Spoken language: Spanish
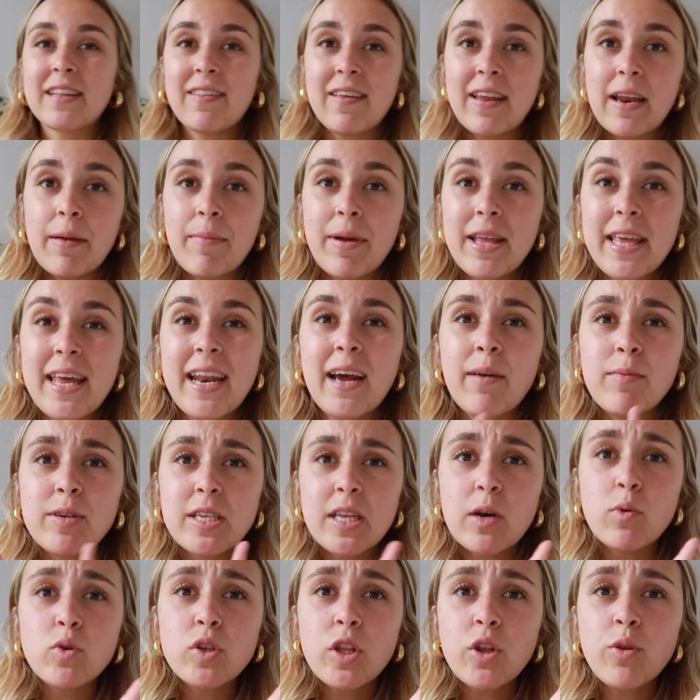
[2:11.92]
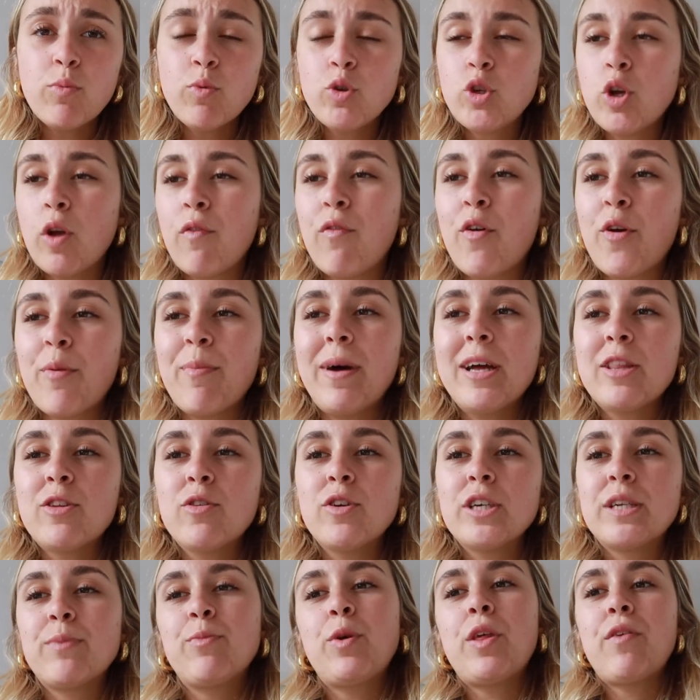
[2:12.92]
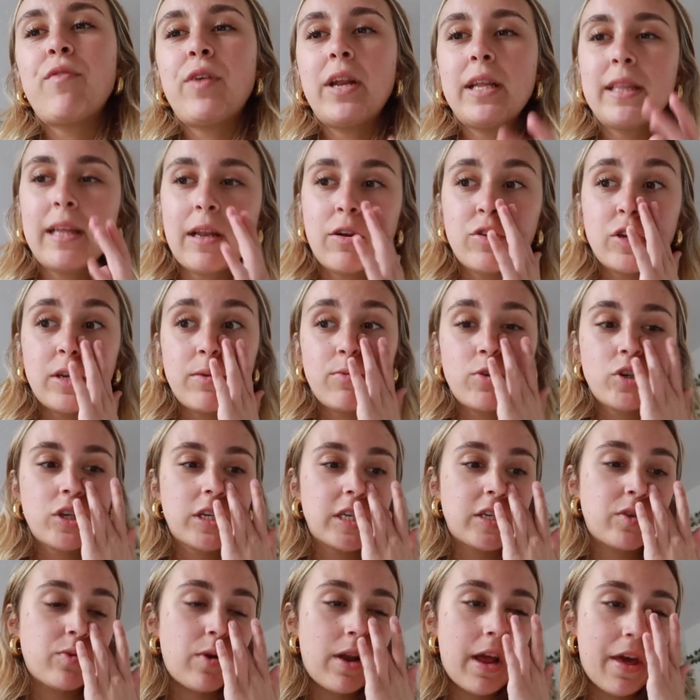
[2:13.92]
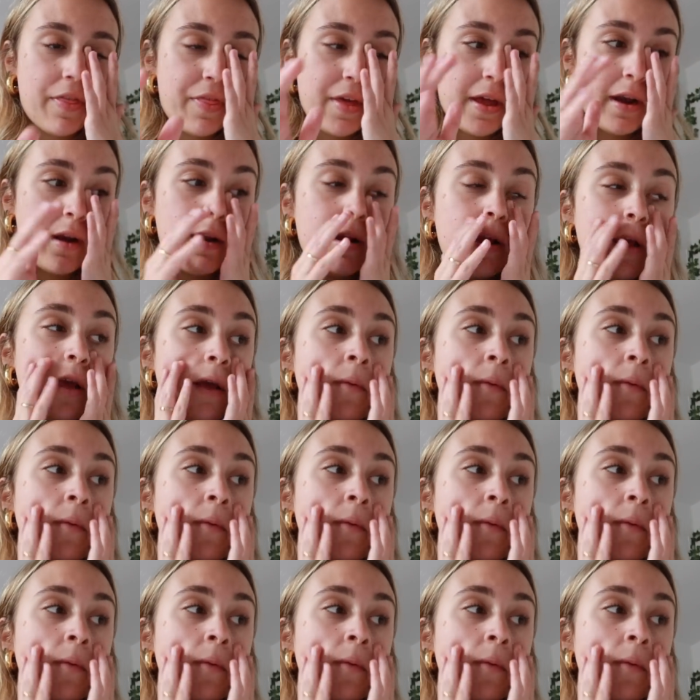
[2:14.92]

que te diré mañana, que me está gustando mucho el formato, es muy diferente a los libros que suele hacer,